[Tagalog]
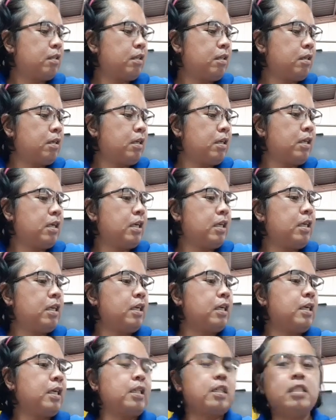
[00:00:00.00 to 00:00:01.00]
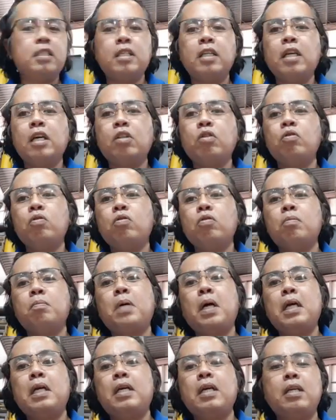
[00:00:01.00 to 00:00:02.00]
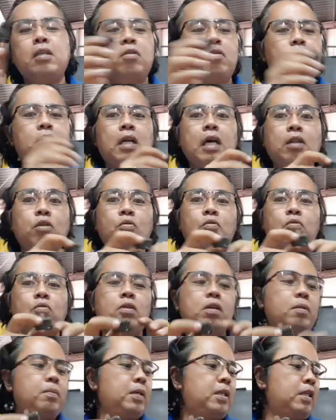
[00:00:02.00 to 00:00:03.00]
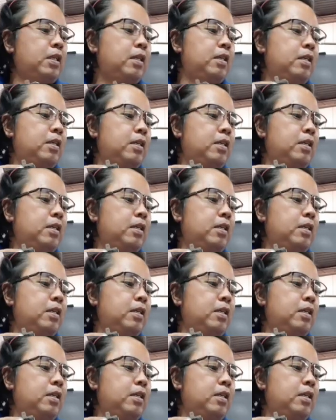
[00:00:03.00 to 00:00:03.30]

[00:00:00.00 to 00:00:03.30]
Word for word: Uh, lagyan na lang natin sa natunog. Pakinggan nyo, natunog naman eh.